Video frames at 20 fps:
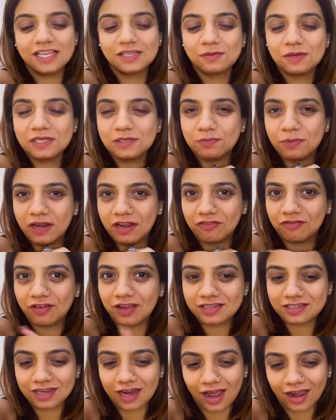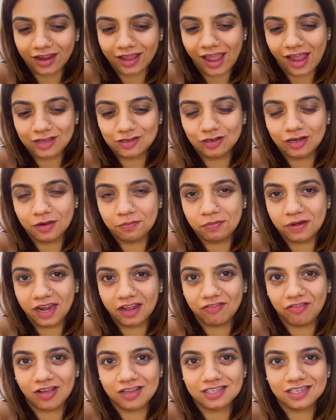ब्रेकफास्ट आ गया एक्चुअली
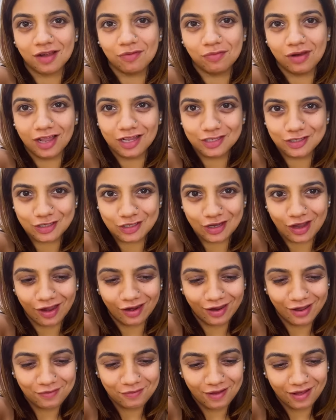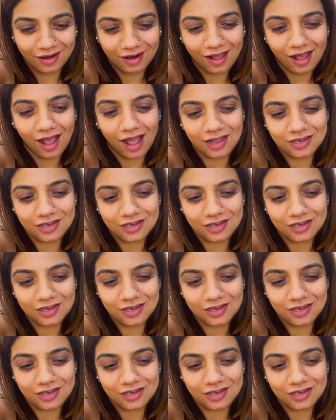ब्रेकफास्ट कम लंच ही आ गया हमारा